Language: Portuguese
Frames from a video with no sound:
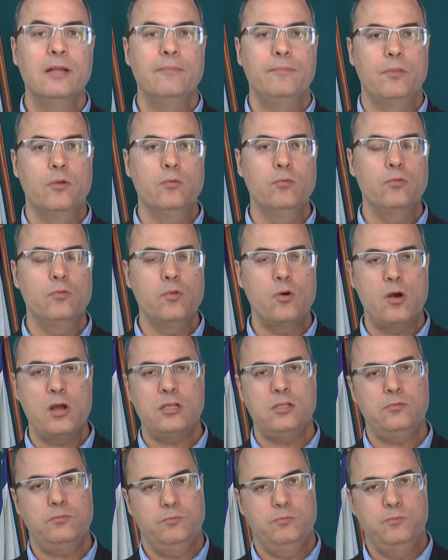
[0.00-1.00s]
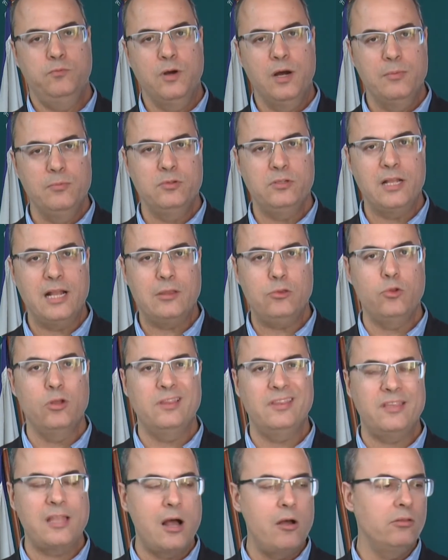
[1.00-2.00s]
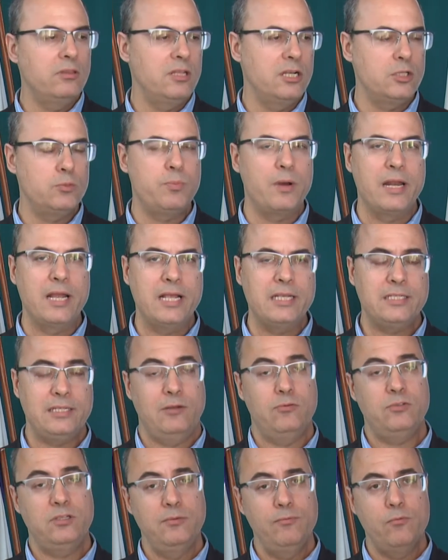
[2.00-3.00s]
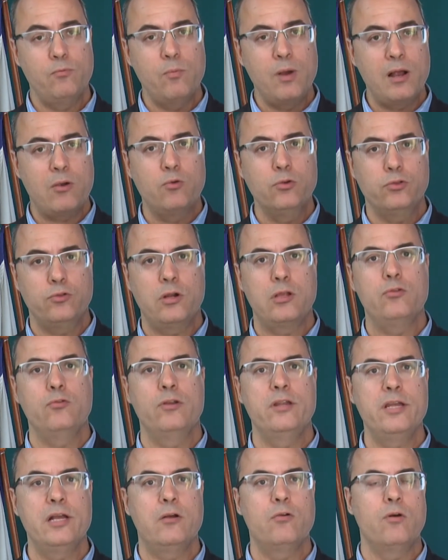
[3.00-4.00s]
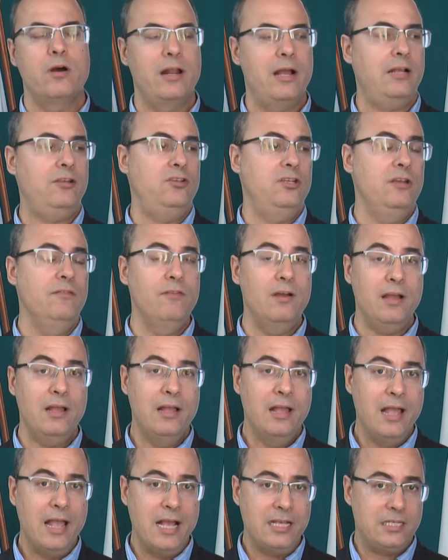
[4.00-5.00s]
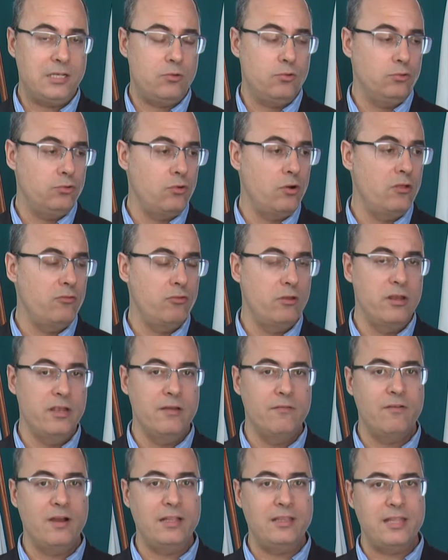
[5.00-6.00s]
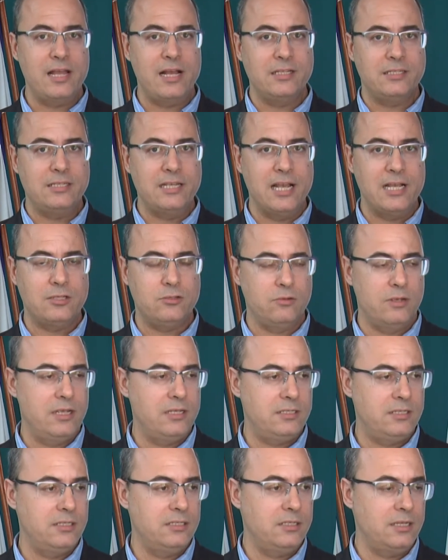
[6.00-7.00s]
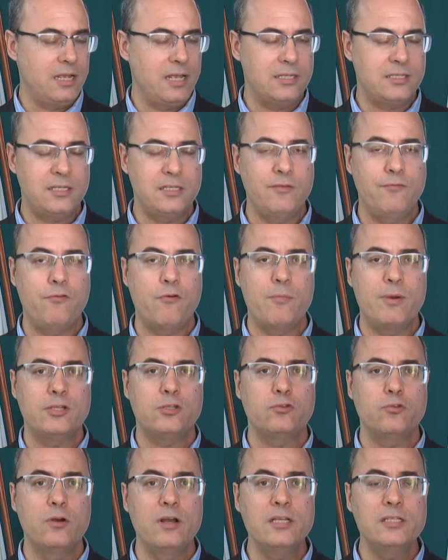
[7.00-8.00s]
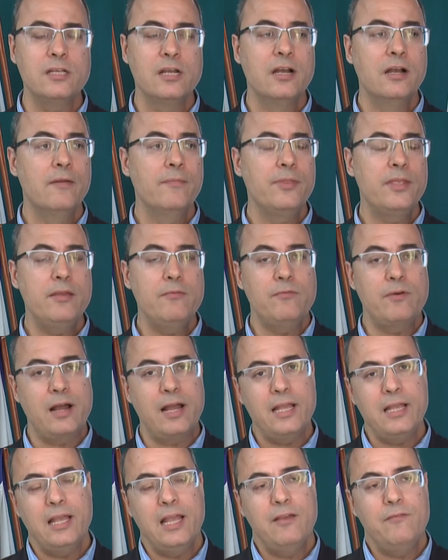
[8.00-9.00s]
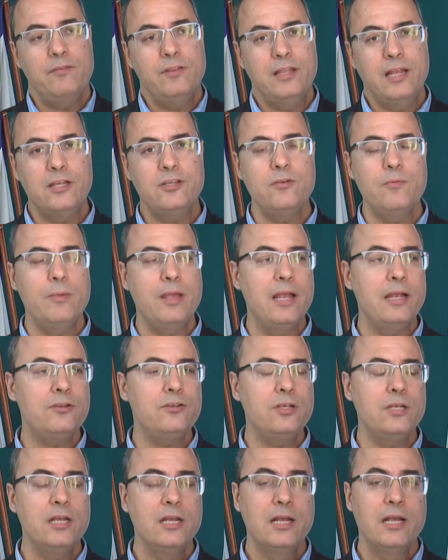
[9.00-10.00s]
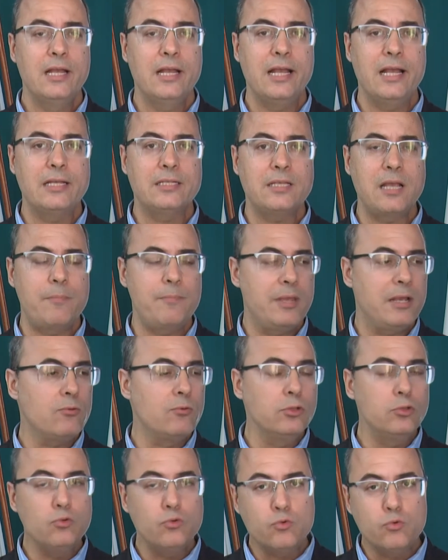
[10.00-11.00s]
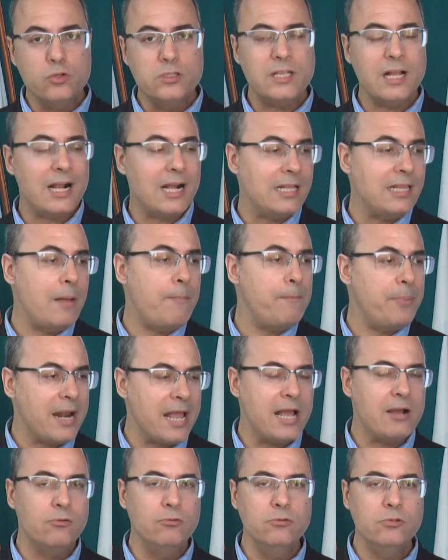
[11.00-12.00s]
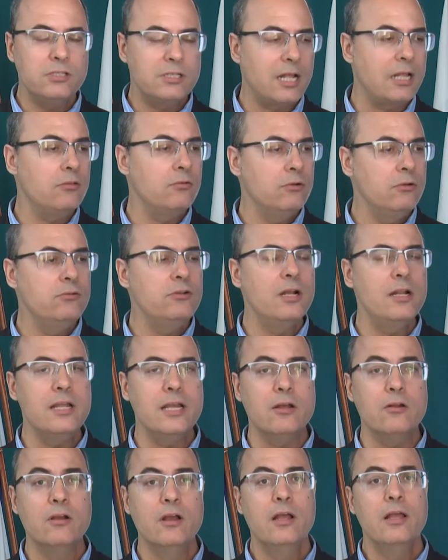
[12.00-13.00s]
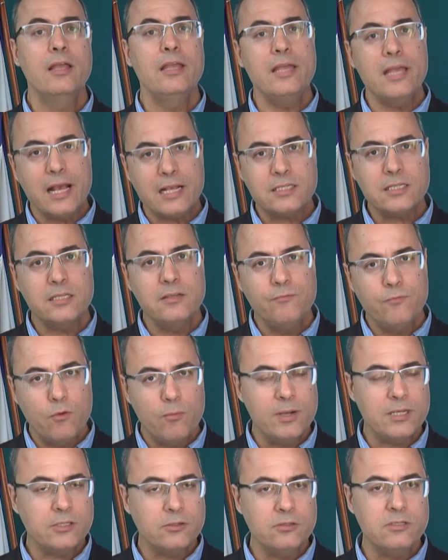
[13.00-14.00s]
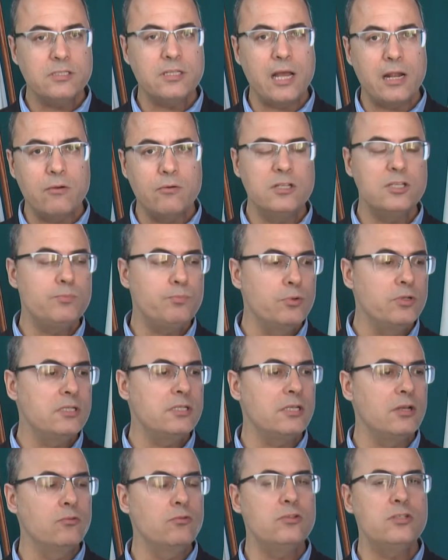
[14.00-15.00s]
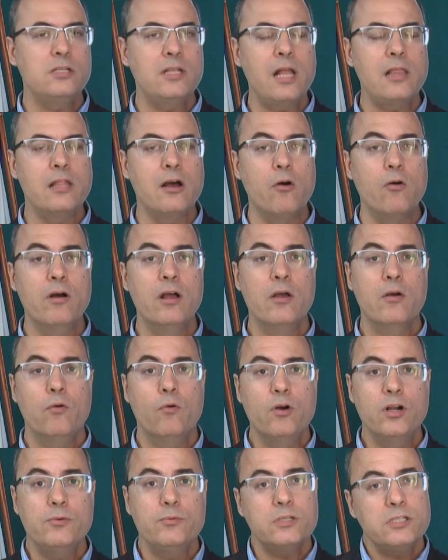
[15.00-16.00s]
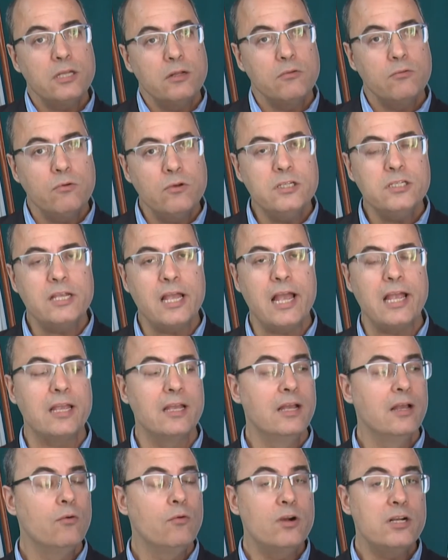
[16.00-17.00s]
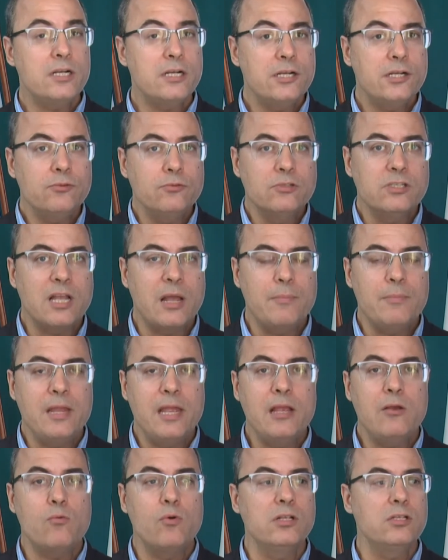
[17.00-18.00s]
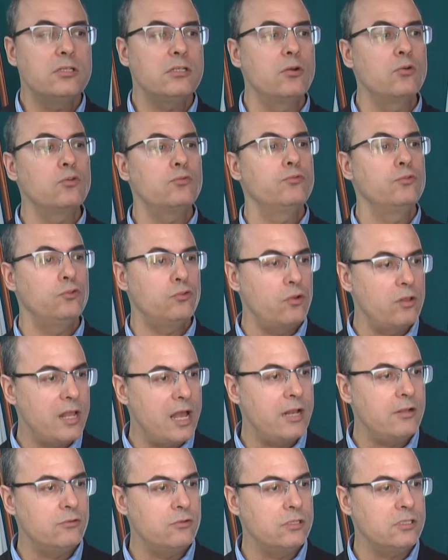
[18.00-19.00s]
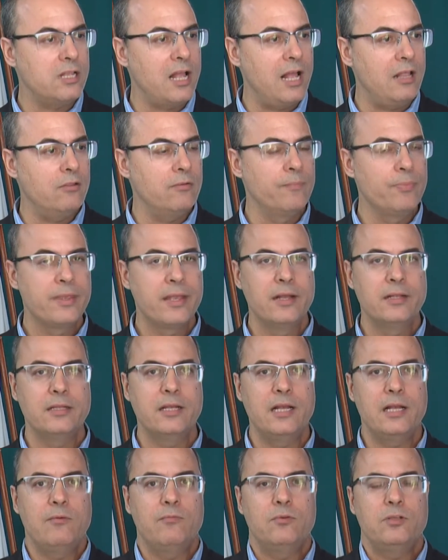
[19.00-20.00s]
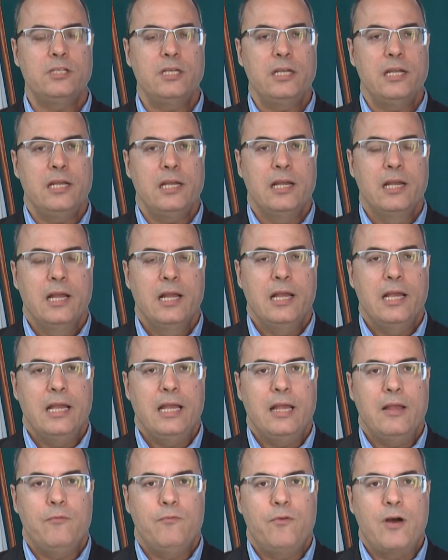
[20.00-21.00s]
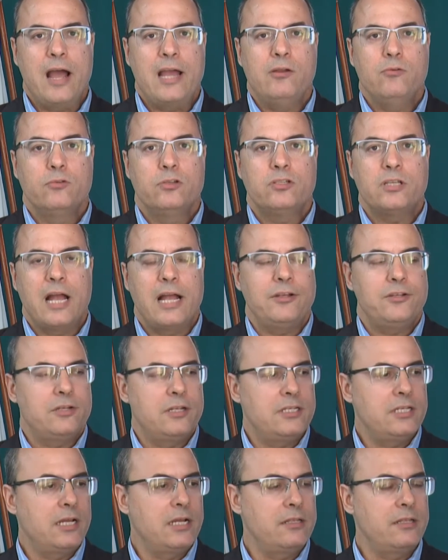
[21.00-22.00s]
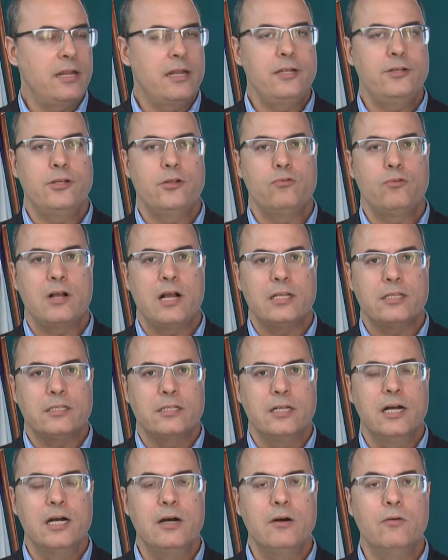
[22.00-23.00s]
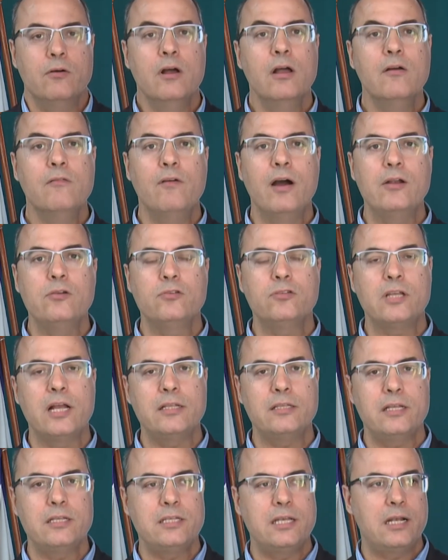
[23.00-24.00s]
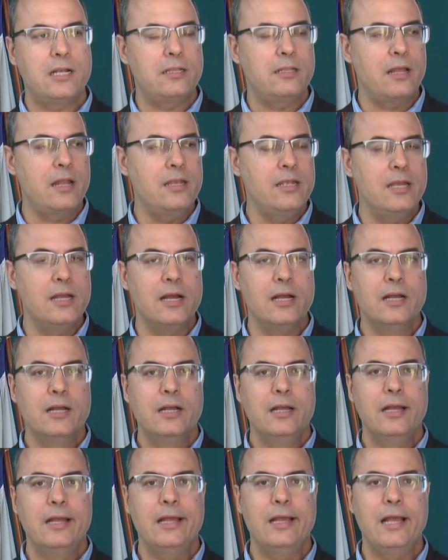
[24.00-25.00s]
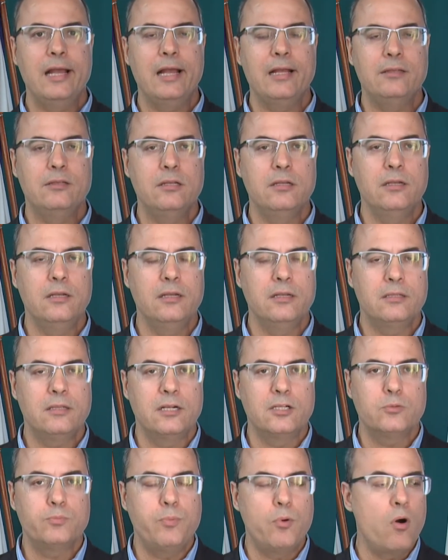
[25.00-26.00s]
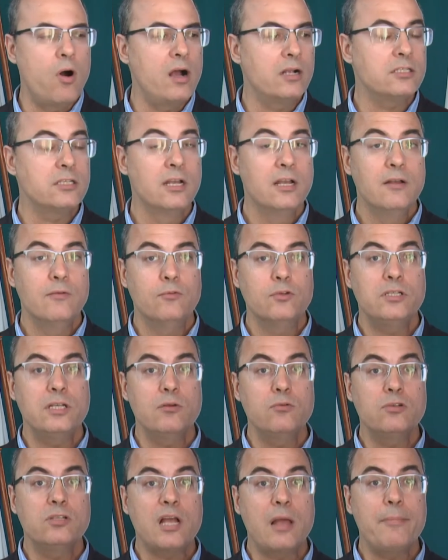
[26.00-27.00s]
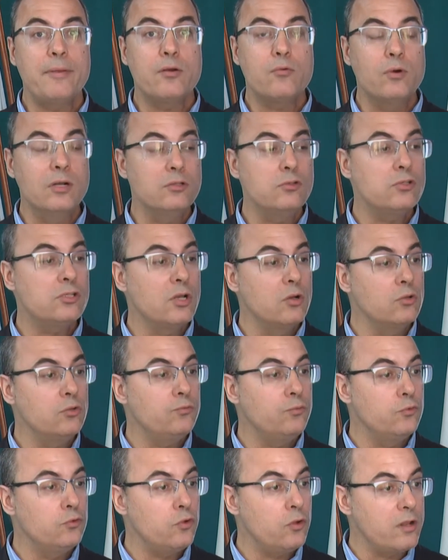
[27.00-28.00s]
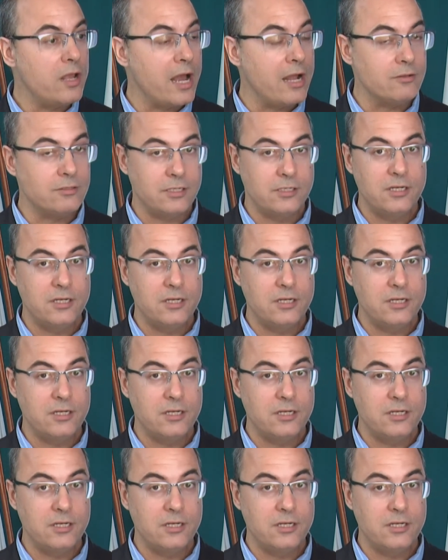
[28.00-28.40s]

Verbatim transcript: Então, nós vamos dar total transparência, inclusive com uma controladoria agora ativa. Essa controladoria vai ter acesso a esses, essas informações e vai, evidentemente, é, saber quanto custa cada prego no estado do Rio de Janeiro. E essas informações estarão à disposição do cidadão. Hoje você não consegue. Hoje a gente não sabe nem quantos são os funcionários do estado. Né? Você é, vai no site da Secretaria de Educação, vai no site da Secretaria é, de Transportes, você não sabe quantos são os funcionários.